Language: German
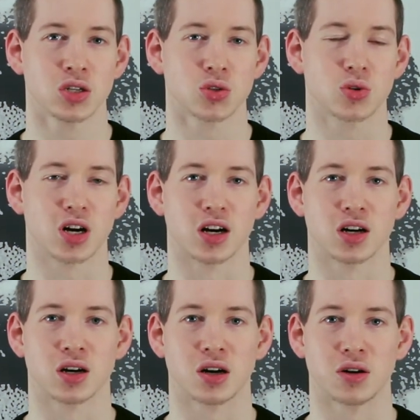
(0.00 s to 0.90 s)

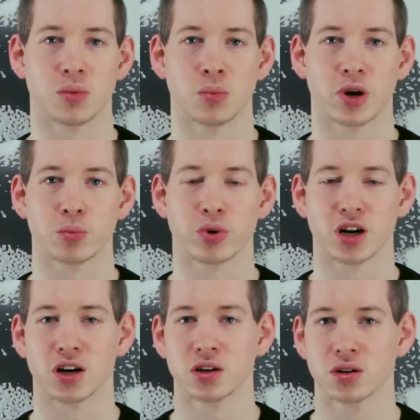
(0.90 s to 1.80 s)
Sogar ähm, ein
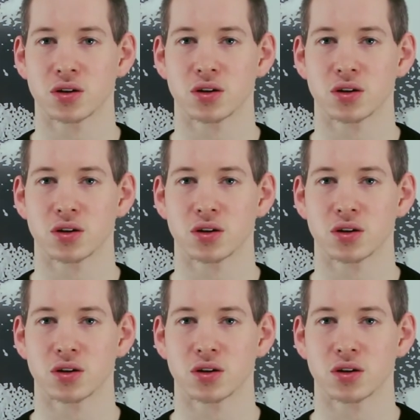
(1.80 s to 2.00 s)
paar